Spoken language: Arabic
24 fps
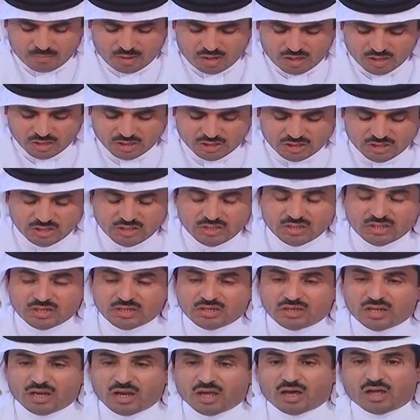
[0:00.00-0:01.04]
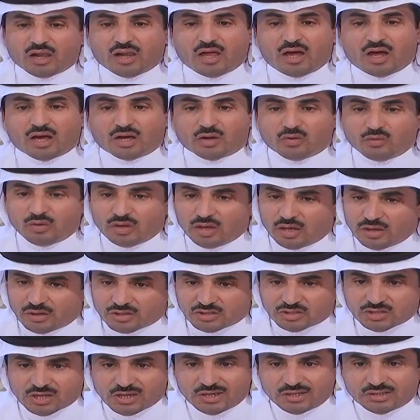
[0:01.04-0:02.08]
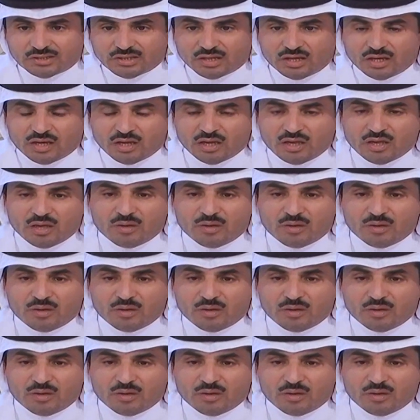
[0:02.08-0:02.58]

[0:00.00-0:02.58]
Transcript: ما يشين إن الأخلاق وليان صيته